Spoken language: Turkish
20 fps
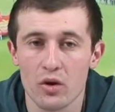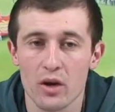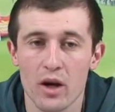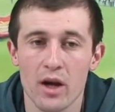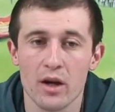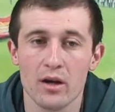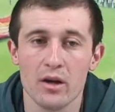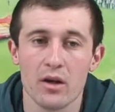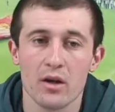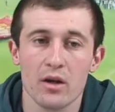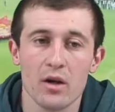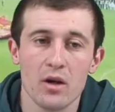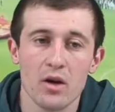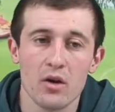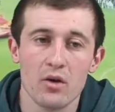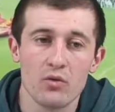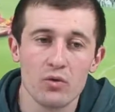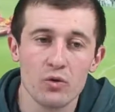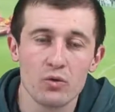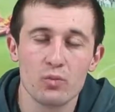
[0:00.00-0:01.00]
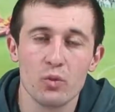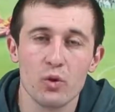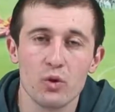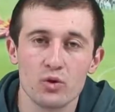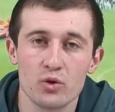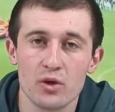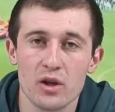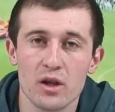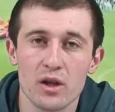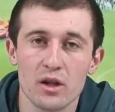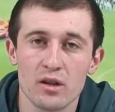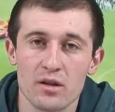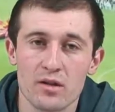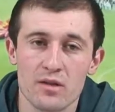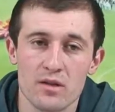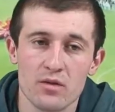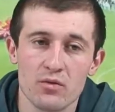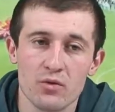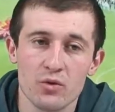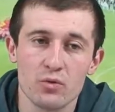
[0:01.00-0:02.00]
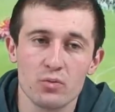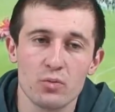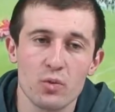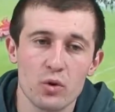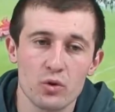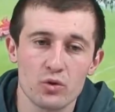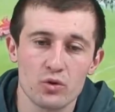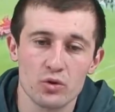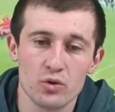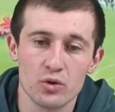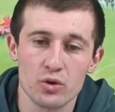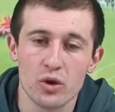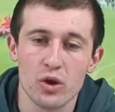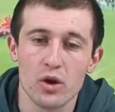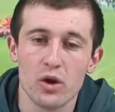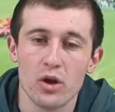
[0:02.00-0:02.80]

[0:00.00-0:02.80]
Yani futbolcu kalitesi, futbolcu